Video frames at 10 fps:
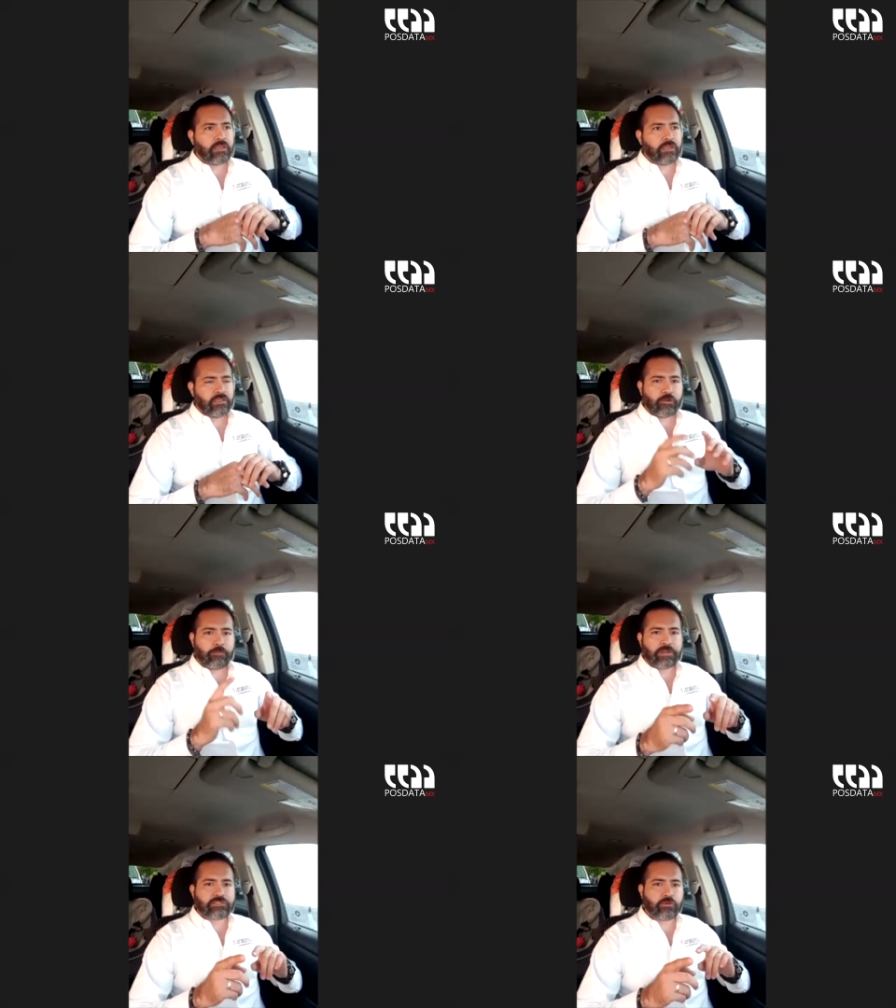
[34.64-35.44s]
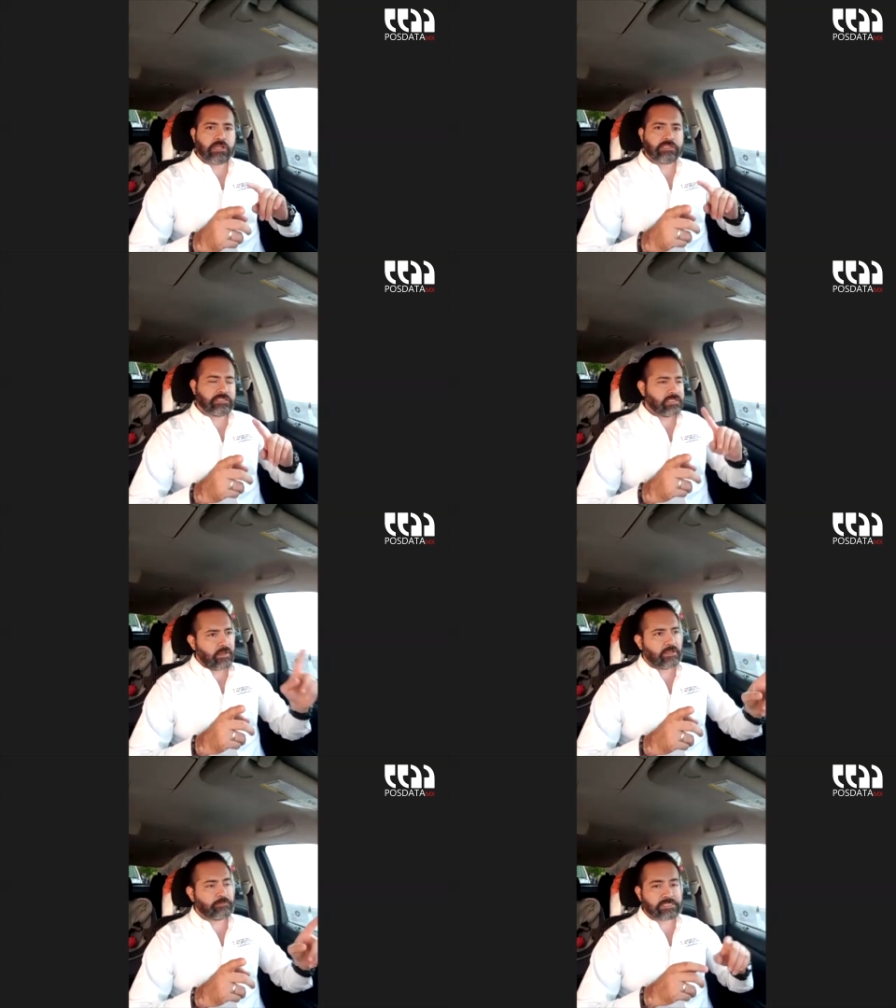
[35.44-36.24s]
Digo personas, la
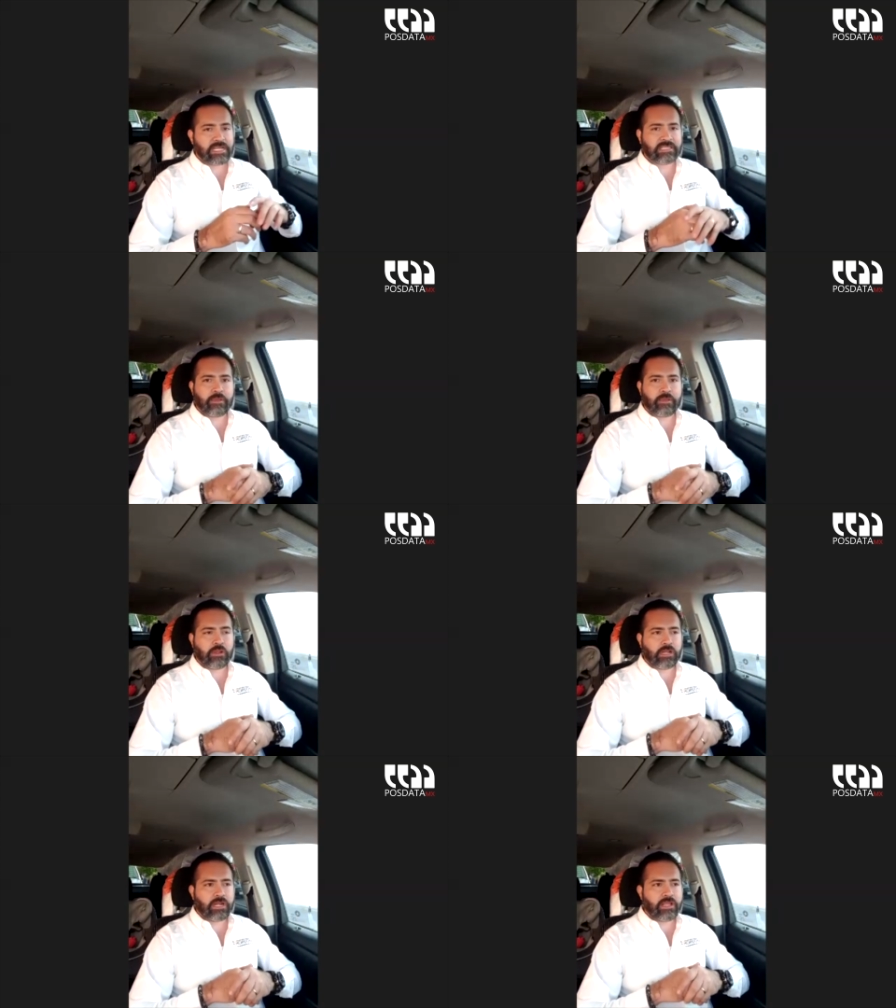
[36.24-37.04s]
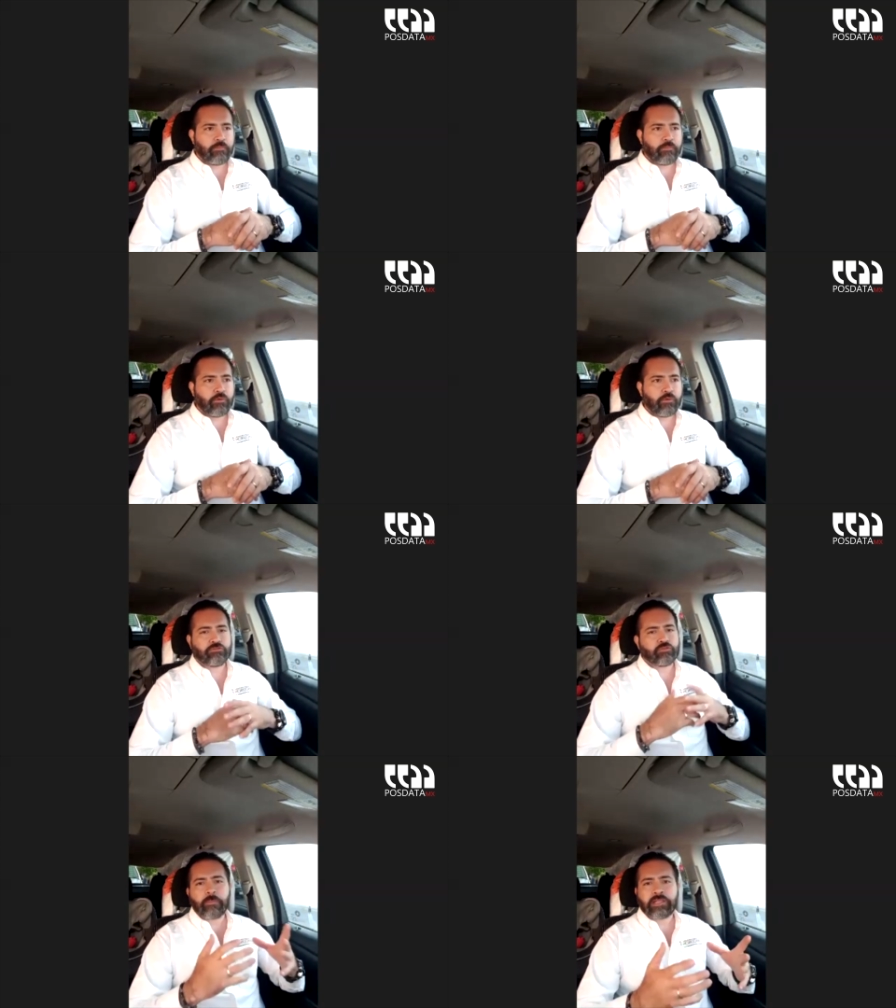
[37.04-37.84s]
vez pasada también lo aclaré, porque no
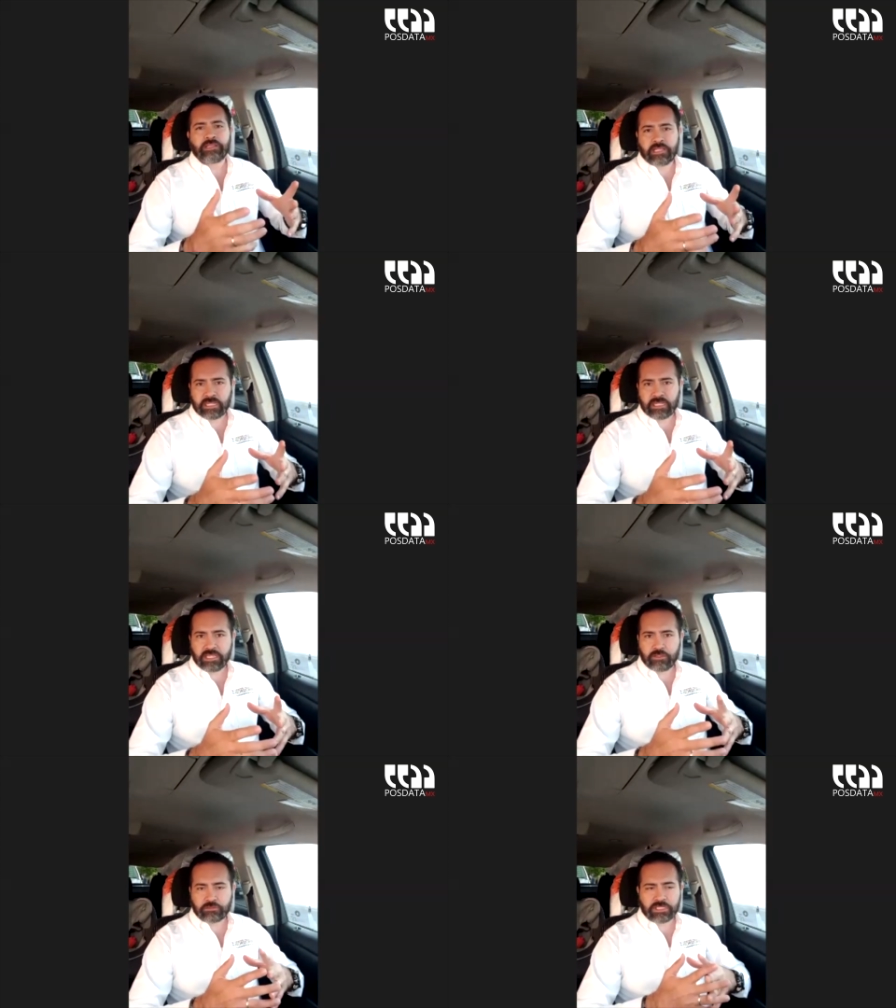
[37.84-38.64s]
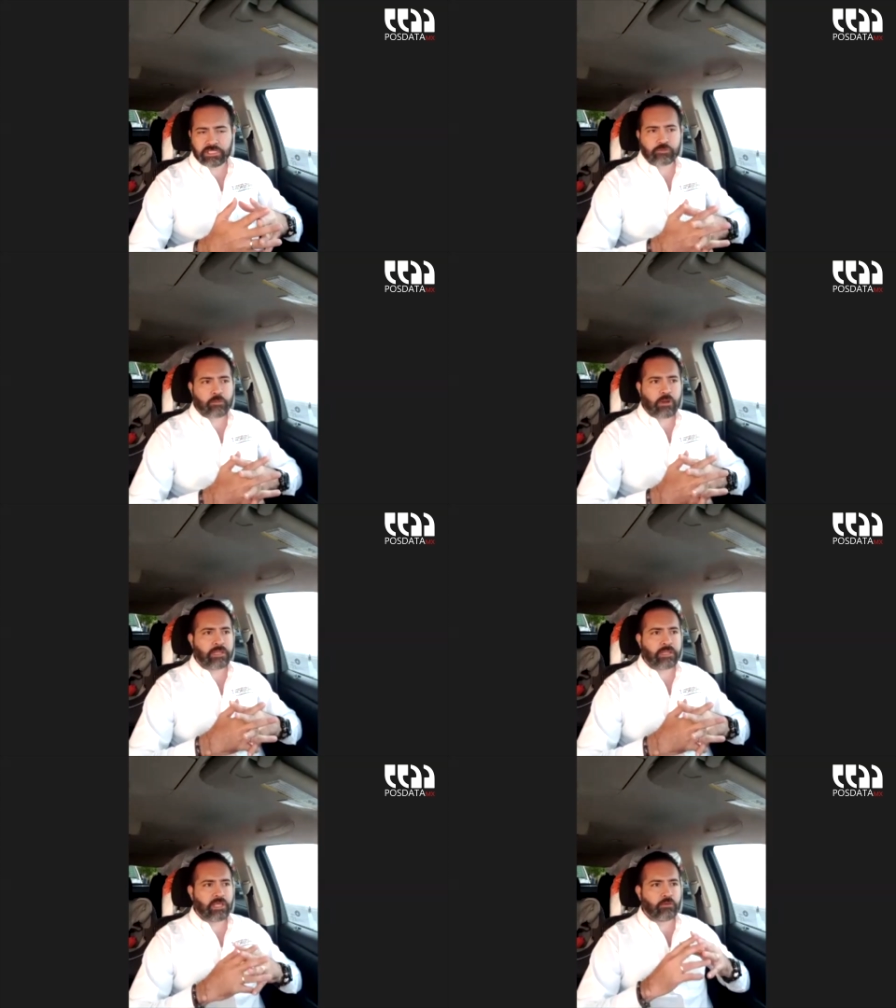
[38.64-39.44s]
solamente es a niños, que es
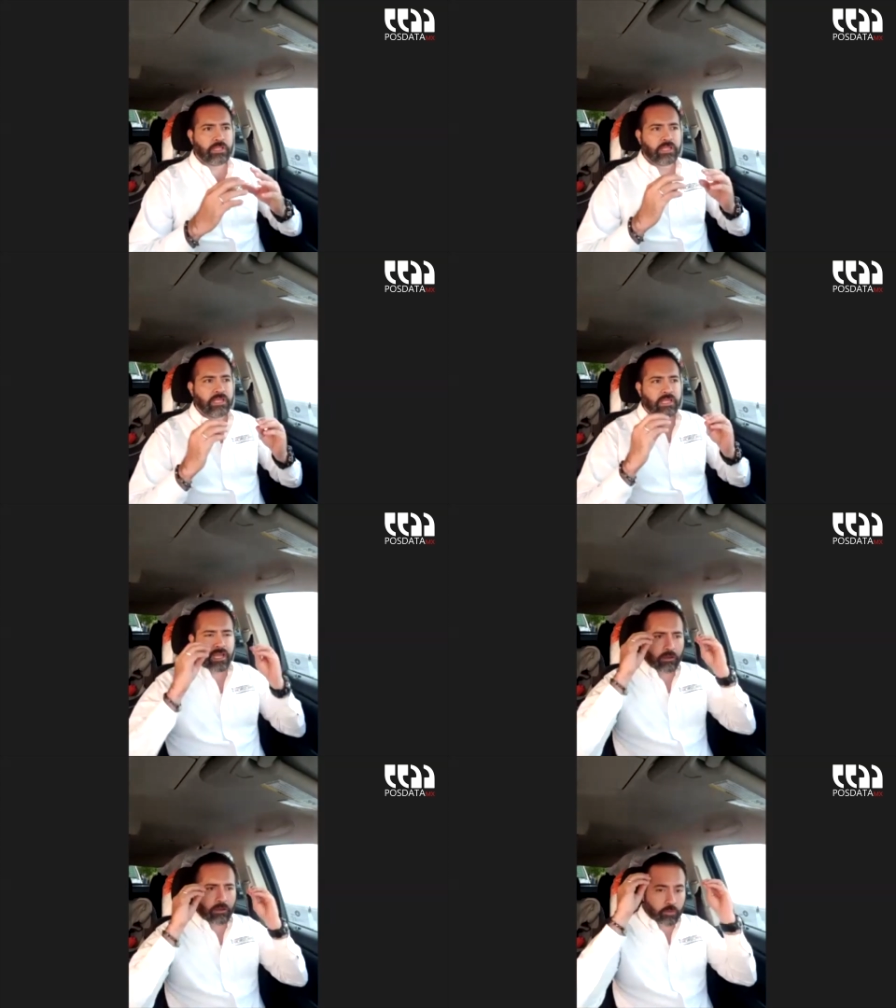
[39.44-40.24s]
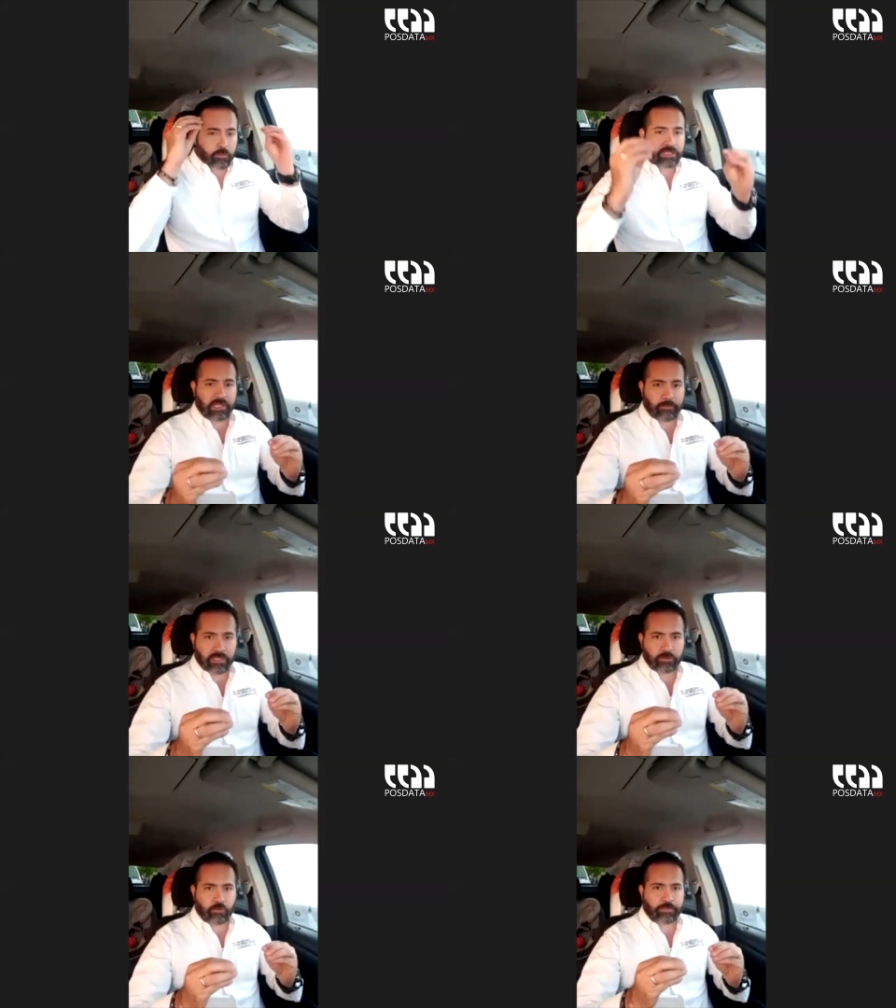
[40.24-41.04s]
normalmente donde
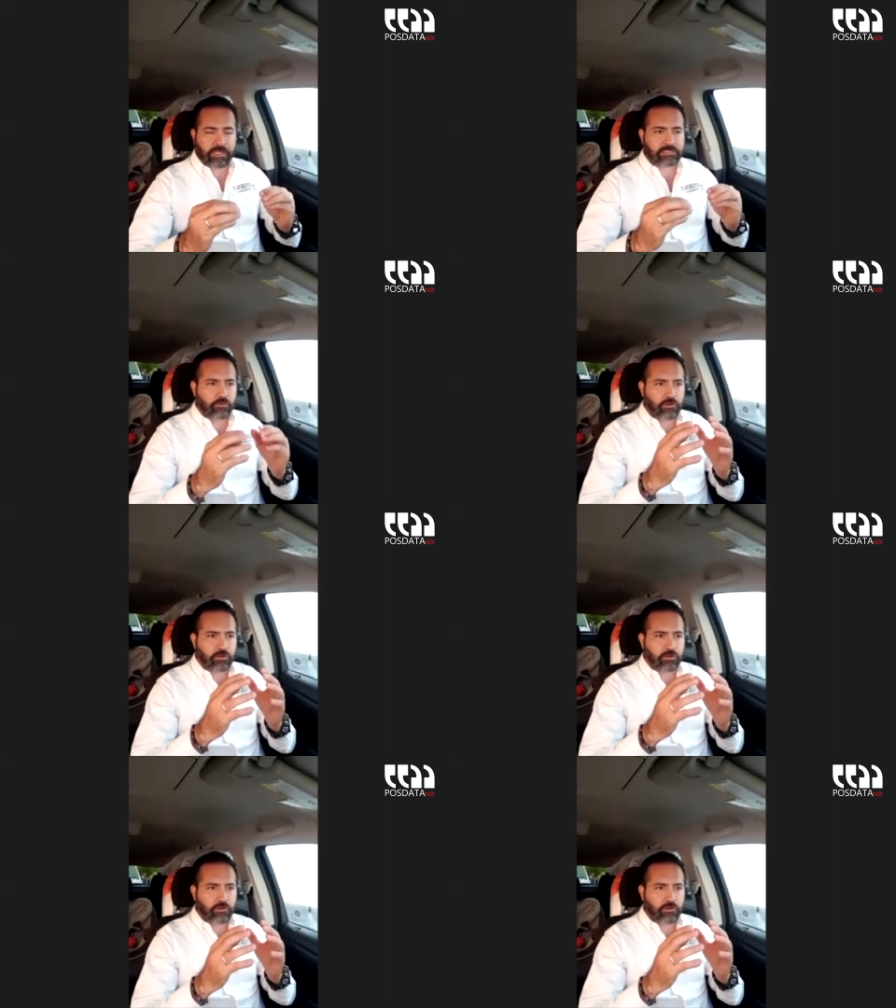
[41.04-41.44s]
automáticamente uno piensa en ¿no?